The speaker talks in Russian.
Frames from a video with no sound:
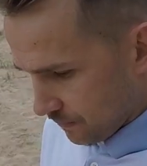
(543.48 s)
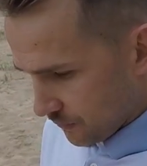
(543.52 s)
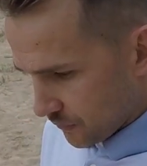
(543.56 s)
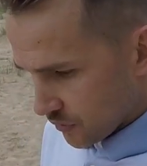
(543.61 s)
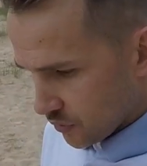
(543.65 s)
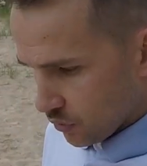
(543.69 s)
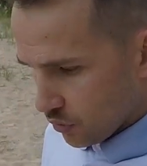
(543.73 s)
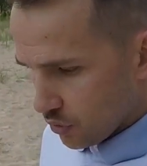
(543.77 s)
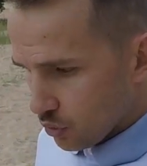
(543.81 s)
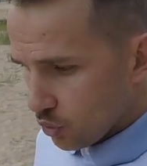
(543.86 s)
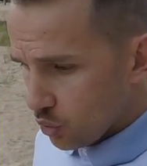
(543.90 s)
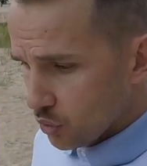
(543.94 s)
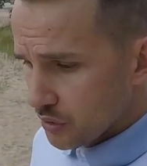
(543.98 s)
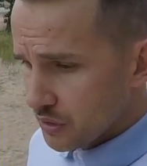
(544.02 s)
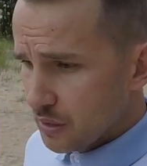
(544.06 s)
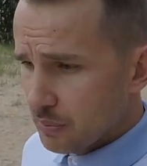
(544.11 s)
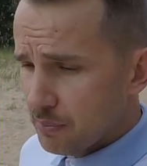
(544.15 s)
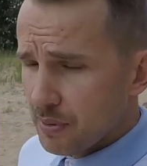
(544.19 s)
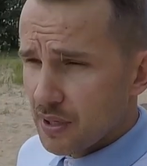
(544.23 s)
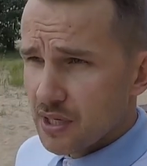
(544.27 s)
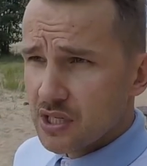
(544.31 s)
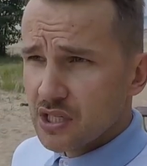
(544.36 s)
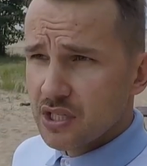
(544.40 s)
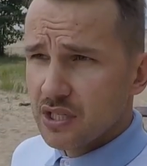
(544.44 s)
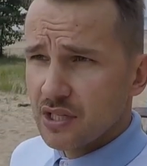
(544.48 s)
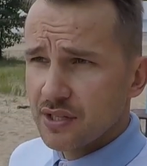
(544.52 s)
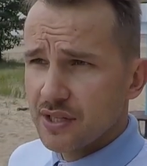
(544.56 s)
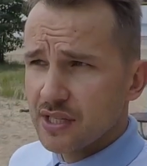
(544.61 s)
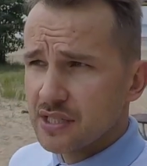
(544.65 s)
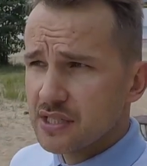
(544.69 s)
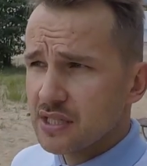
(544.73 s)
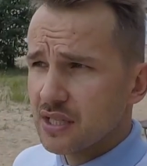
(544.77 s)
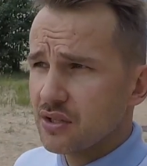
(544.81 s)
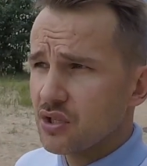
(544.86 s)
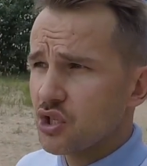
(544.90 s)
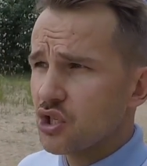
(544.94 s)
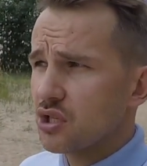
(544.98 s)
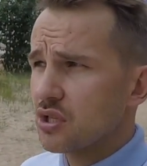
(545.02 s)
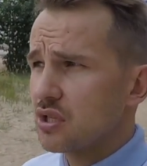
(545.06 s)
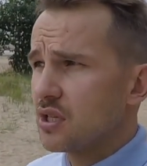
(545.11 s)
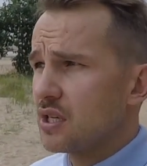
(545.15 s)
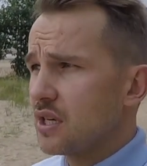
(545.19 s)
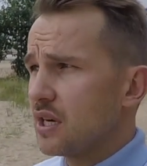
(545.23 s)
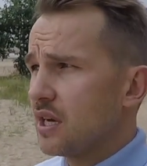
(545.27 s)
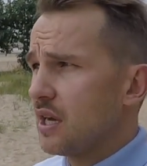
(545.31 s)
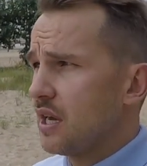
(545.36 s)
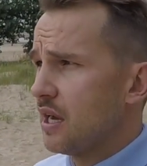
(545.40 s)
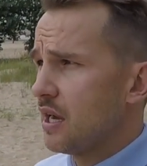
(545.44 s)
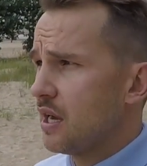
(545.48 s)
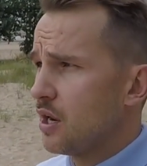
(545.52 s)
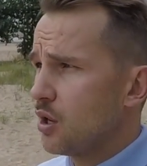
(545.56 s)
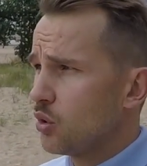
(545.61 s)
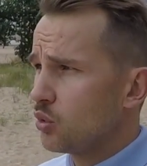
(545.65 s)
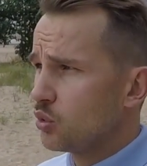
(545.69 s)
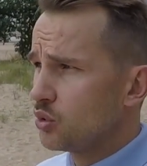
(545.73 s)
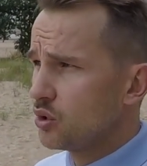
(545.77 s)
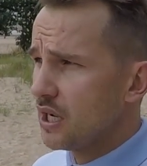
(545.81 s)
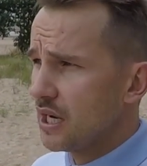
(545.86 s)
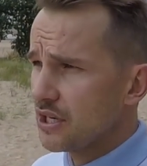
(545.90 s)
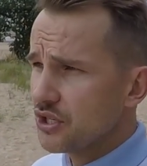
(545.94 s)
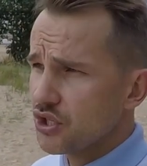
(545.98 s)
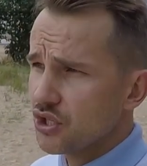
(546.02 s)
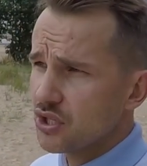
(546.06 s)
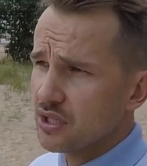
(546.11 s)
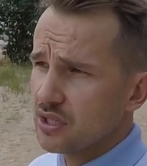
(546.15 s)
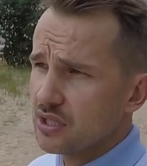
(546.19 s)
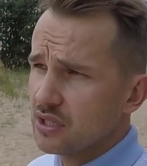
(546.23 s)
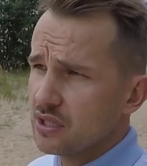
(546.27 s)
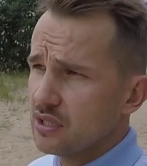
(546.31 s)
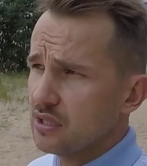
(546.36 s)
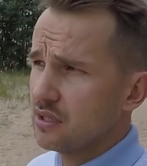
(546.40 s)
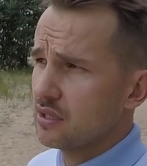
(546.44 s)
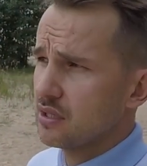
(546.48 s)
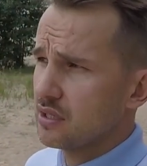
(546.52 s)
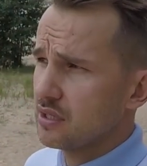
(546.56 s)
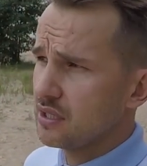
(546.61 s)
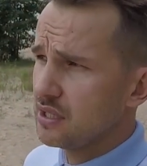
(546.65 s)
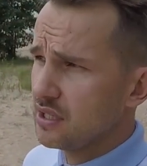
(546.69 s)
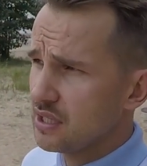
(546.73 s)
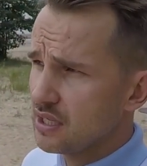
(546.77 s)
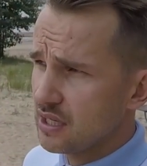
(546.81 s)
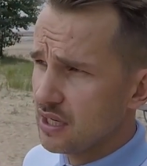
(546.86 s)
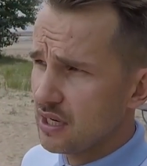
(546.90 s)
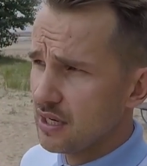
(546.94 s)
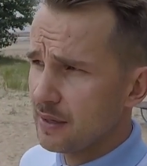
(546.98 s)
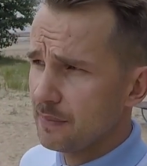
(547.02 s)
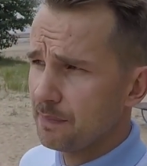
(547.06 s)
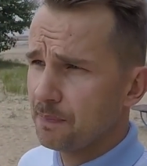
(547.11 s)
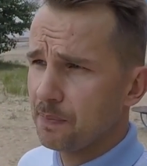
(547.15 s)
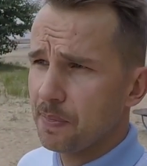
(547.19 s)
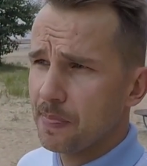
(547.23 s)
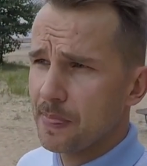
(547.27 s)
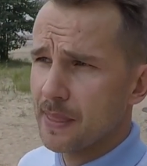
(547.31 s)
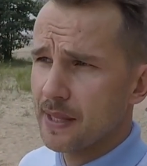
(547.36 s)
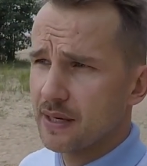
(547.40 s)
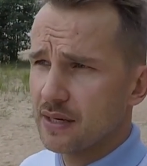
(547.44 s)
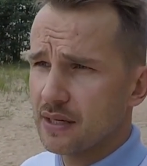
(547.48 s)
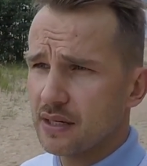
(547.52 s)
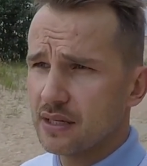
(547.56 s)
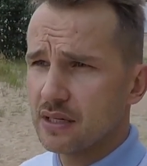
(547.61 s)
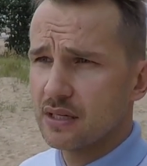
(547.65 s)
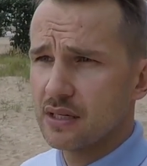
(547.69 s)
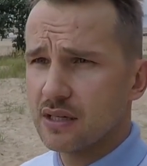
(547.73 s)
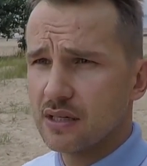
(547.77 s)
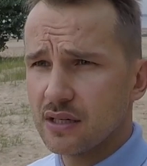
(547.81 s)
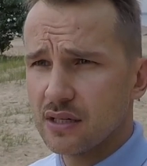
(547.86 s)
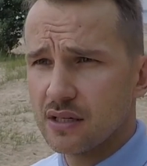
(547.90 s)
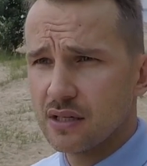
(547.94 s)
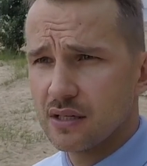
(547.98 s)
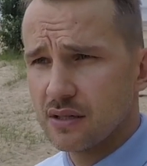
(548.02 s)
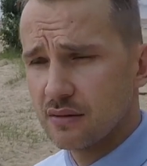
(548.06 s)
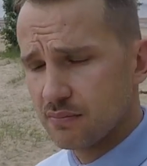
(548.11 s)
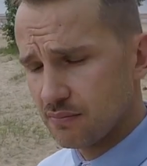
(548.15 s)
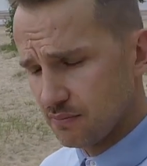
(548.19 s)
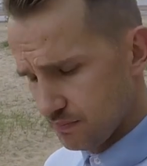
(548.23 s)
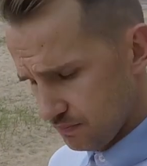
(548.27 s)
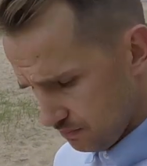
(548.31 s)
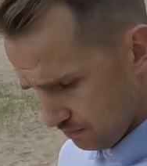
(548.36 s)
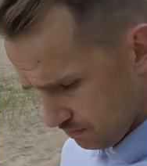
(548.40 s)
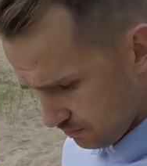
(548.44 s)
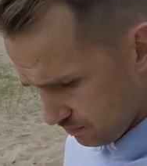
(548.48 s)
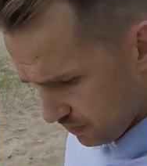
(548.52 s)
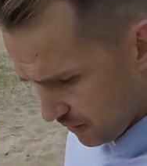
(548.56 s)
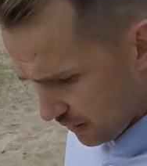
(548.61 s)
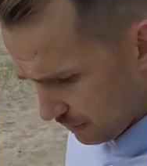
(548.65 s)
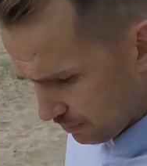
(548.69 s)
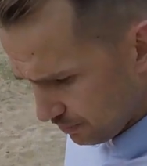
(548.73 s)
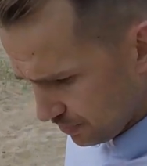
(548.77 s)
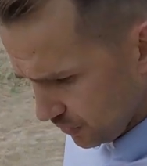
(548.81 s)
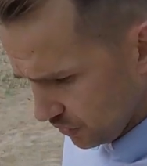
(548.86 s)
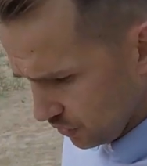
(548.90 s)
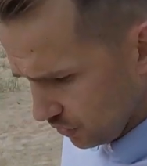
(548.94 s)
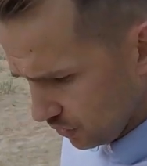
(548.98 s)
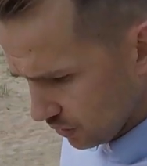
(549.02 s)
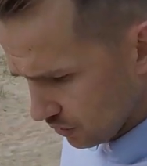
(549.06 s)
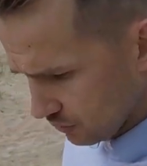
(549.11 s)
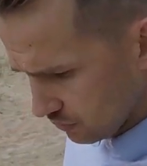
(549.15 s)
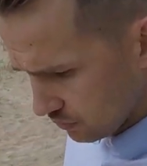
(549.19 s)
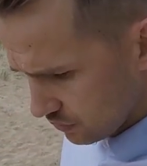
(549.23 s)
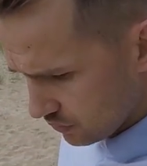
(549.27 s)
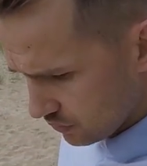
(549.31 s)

Но гонка прошла достаточно удачно. Я э, проплыл